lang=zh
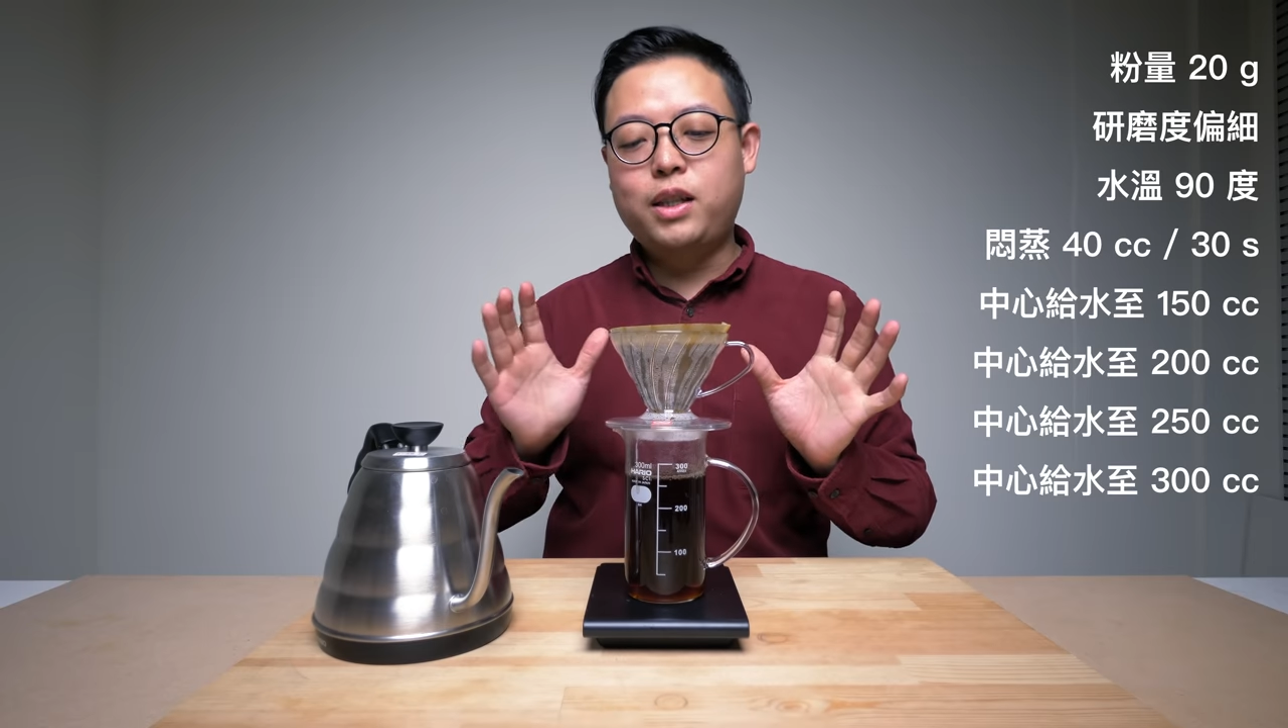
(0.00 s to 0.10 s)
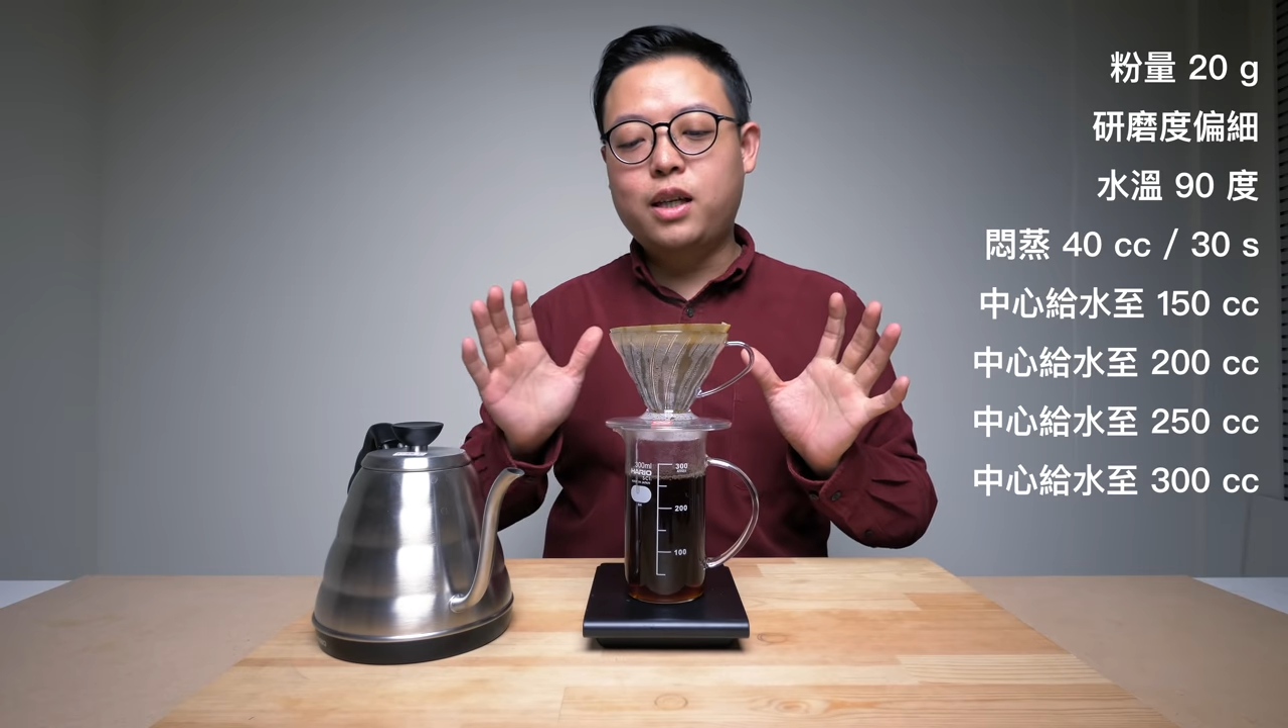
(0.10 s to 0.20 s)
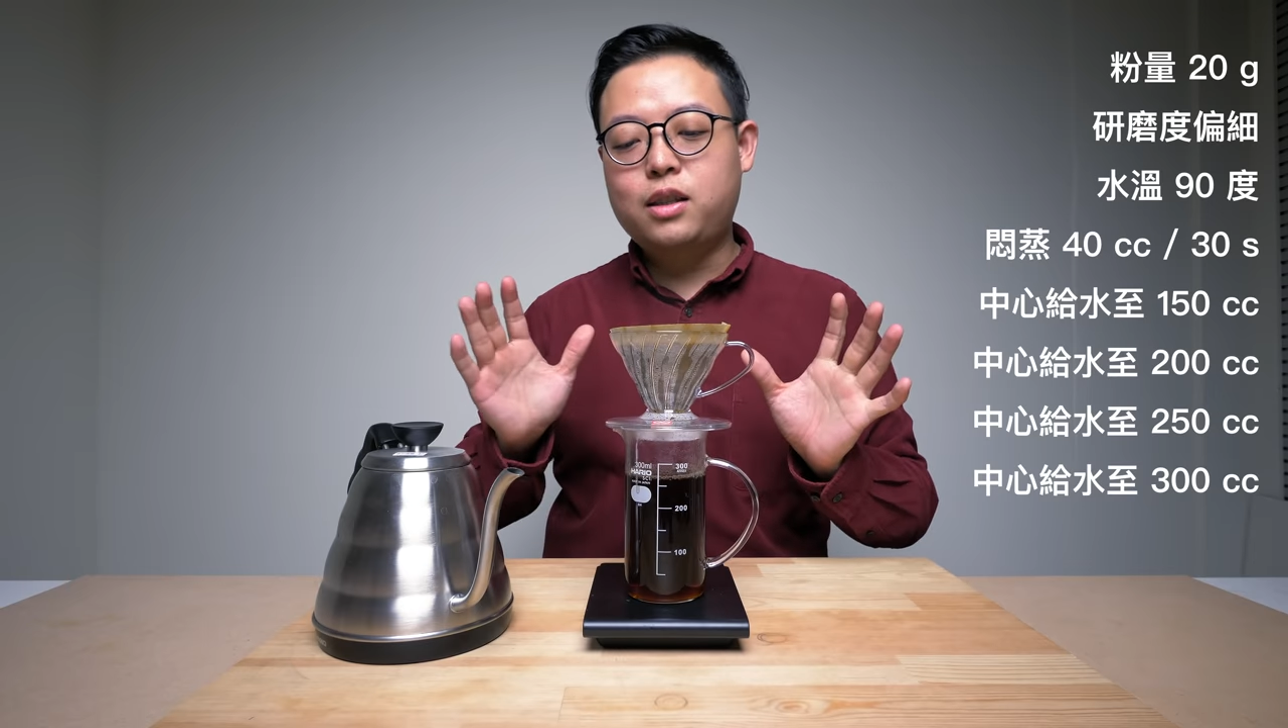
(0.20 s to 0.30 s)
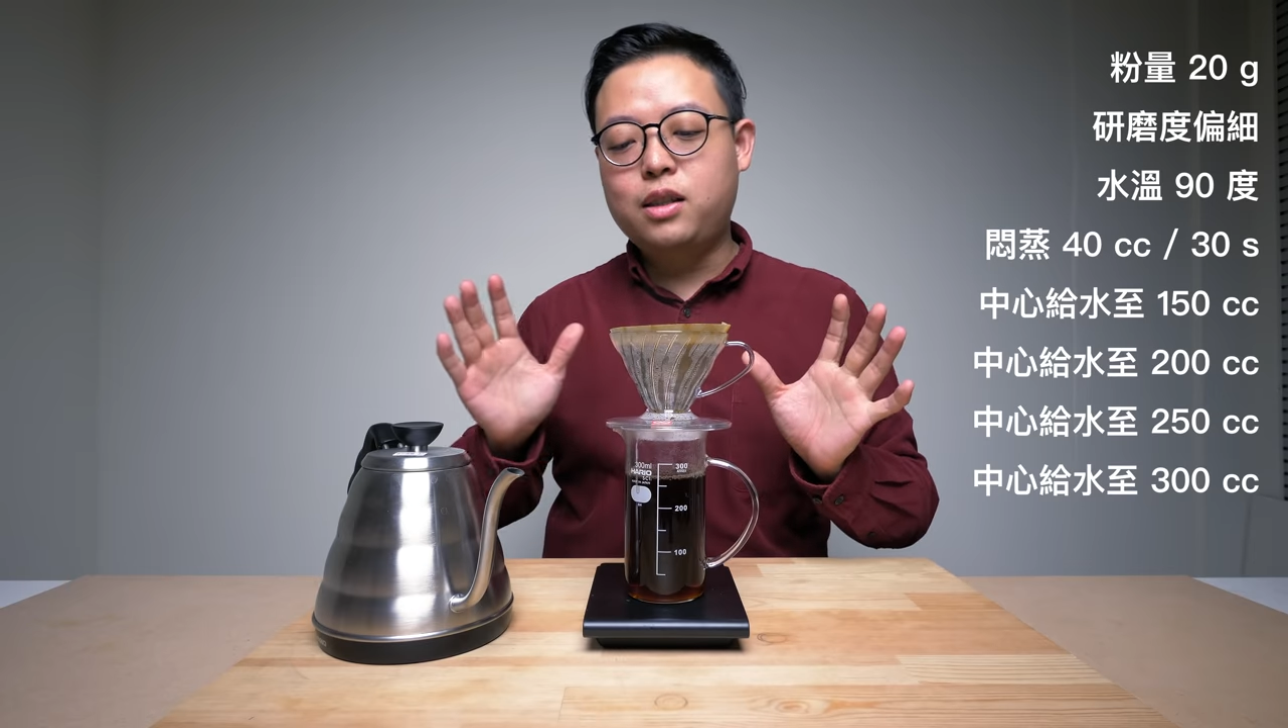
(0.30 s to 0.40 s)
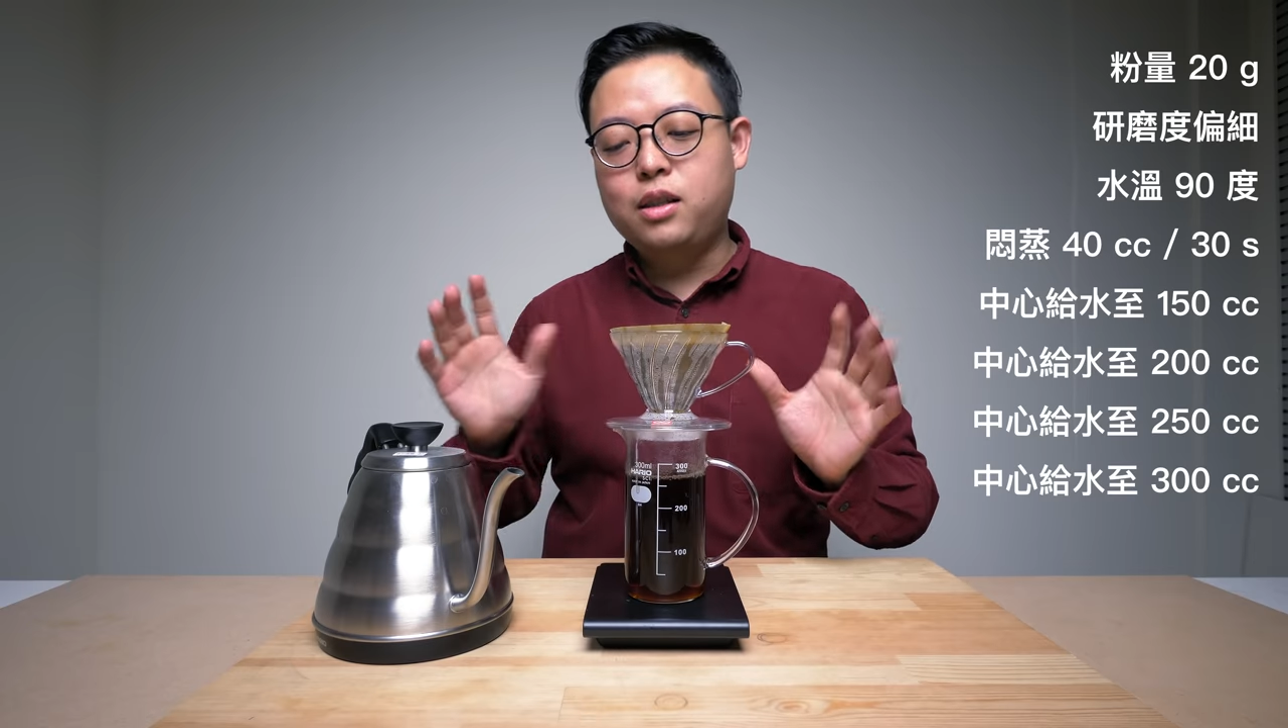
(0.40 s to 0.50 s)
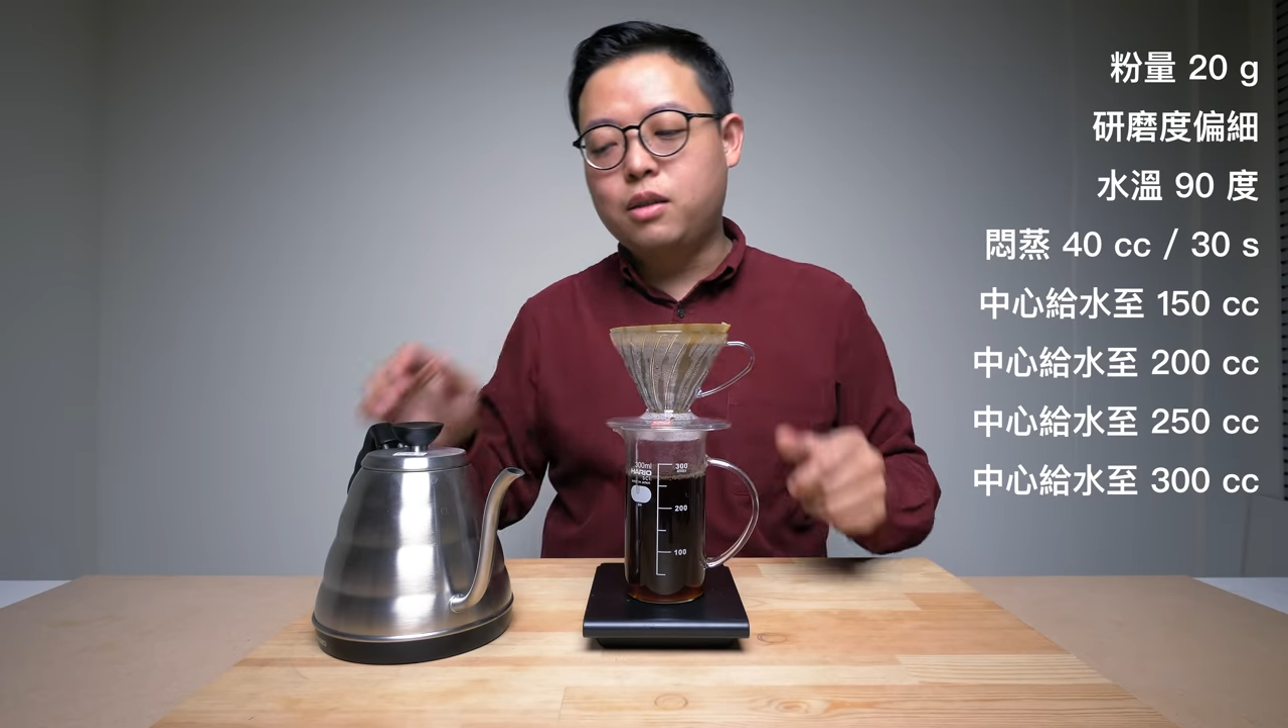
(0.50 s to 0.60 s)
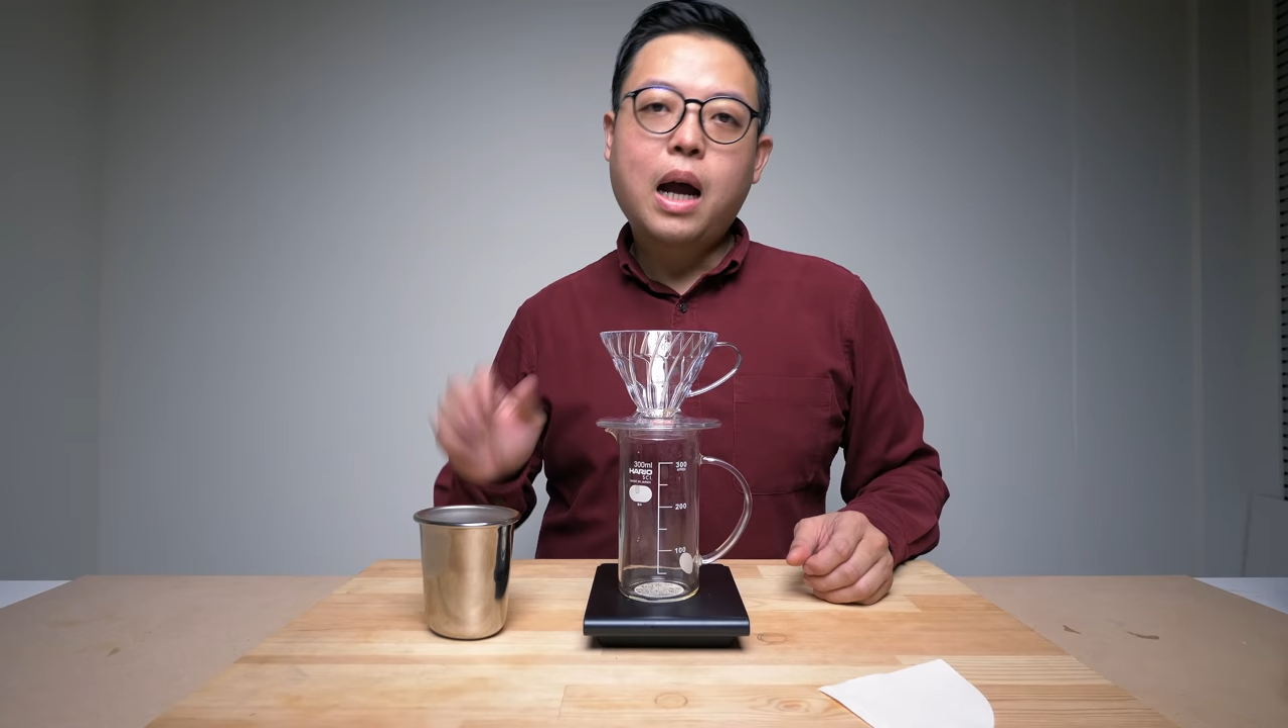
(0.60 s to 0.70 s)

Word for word: 第二次。